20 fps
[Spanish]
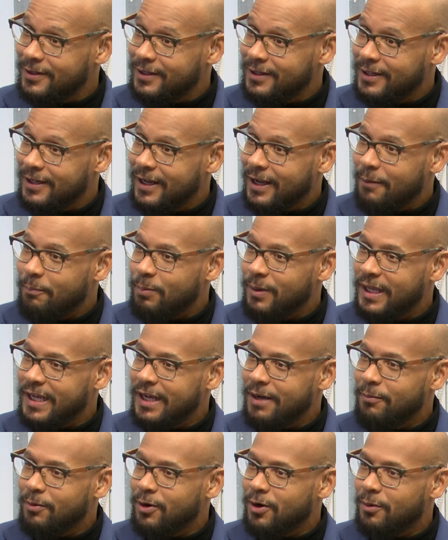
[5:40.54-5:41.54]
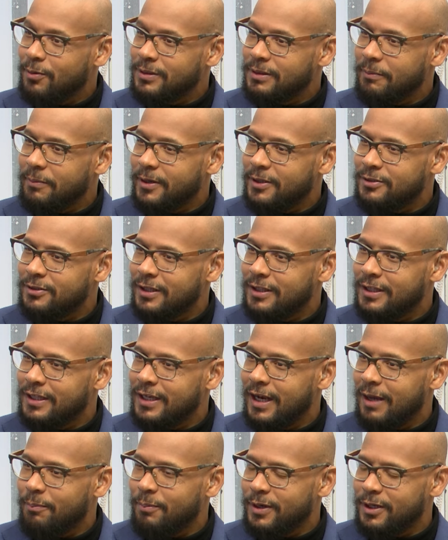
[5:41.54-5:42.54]
Explícame cómo te pareció a ti
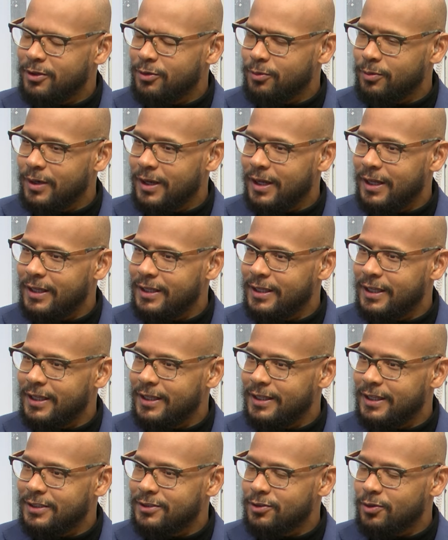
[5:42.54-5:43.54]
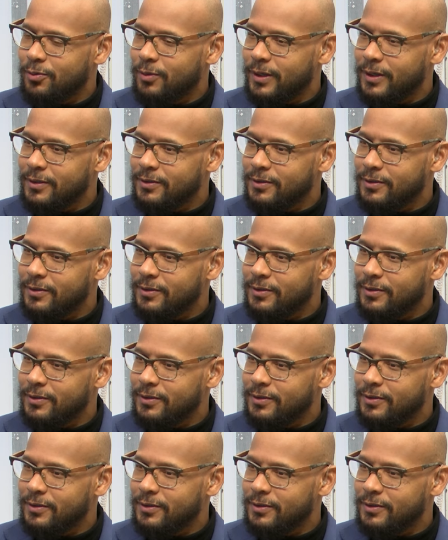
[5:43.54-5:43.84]
la apertura de, esos juegos.